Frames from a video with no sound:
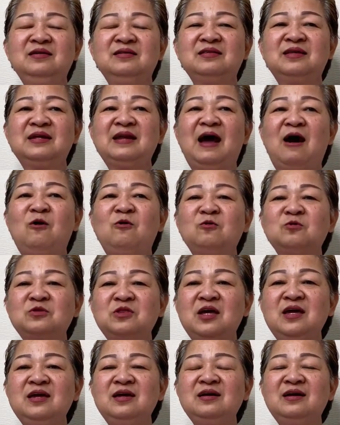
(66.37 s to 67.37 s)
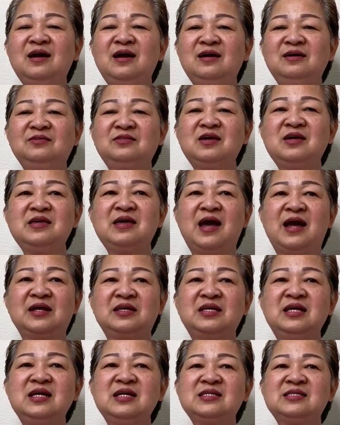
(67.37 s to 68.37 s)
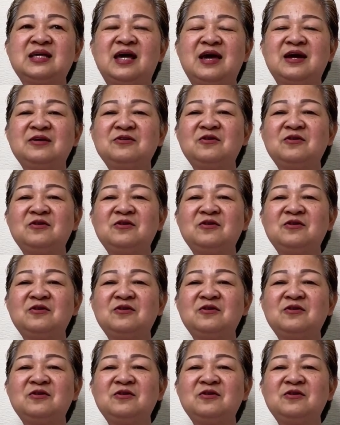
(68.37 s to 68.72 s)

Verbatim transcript: thì đầu tiên á tiết già chia sẻ